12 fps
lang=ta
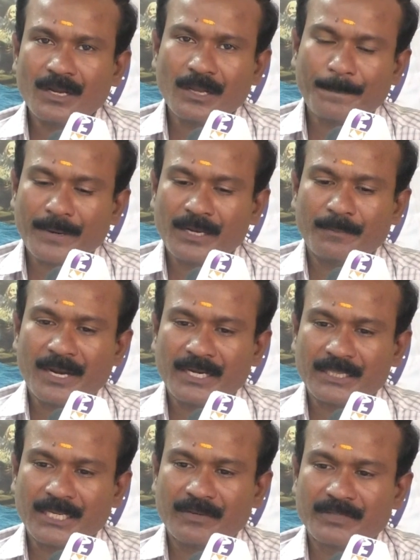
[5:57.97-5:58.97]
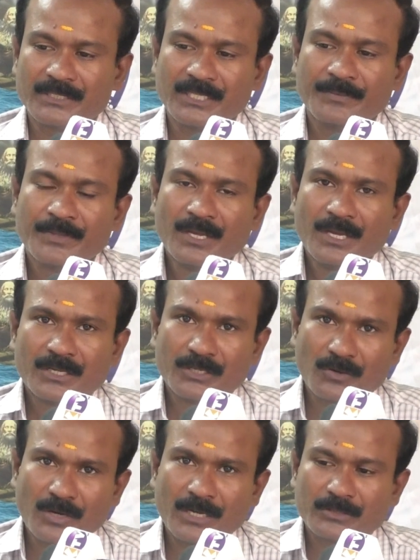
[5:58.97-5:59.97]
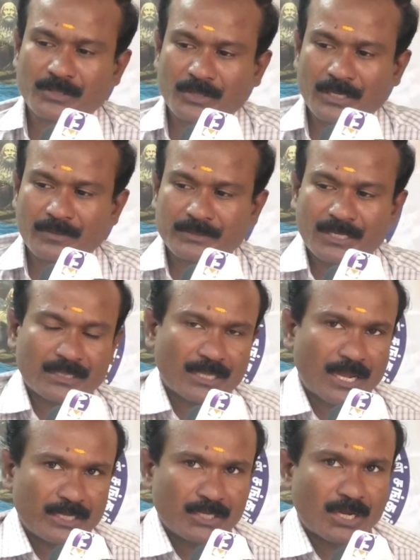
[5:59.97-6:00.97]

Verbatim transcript: ஆனால் பல மாநிலத்தில் வந்து யோகா துறையில் வந்து அங்